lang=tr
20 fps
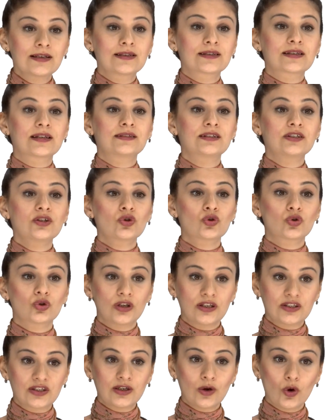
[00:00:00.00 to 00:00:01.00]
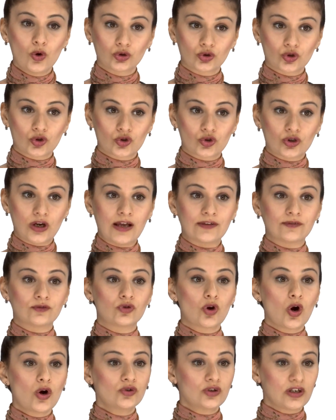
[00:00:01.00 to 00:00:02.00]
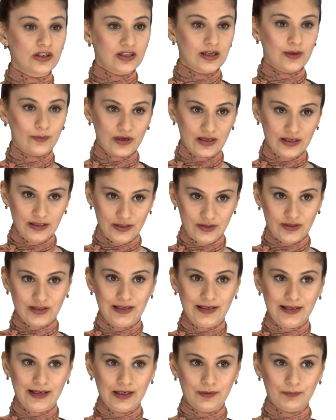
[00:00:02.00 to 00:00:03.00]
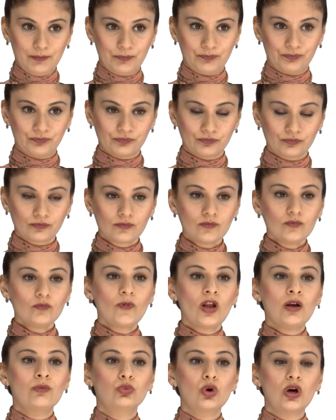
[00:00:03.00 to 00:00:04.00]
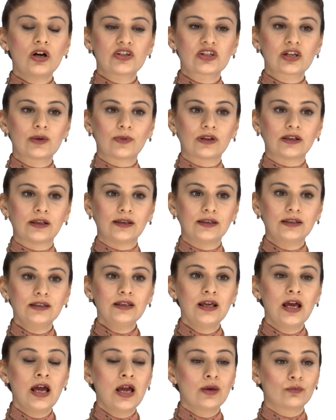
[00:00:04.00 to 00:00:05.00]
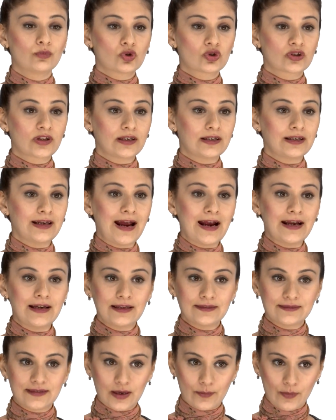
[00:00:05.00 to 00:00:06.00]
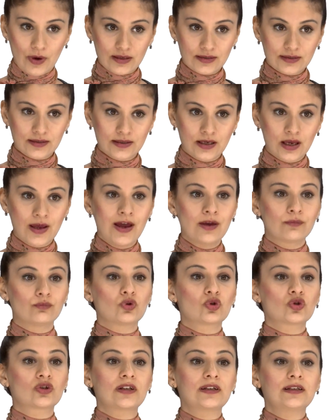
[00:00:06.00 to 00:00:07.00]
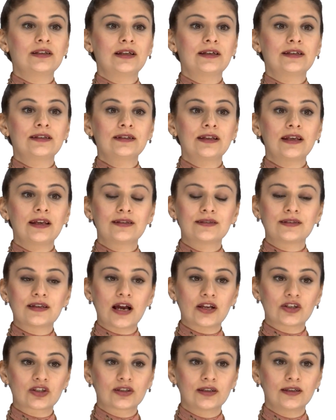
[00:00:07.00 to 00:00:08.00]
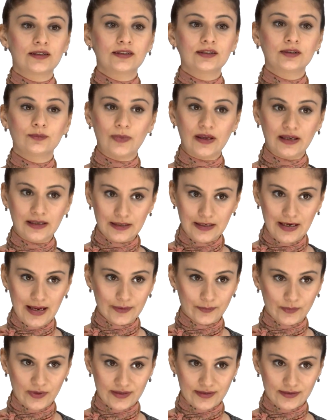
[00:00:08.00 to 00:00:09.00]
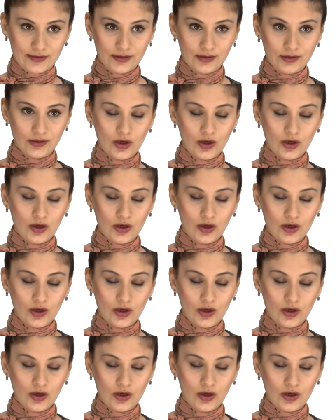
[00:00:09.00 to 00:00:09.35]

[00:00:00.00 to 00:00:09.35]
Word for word: satış sürecini oluşturan dört aşamayı inceleyelim. Bu aşamaları müşterilerle temas, müşterilerin ihtiyaçlarının belirlenmesi,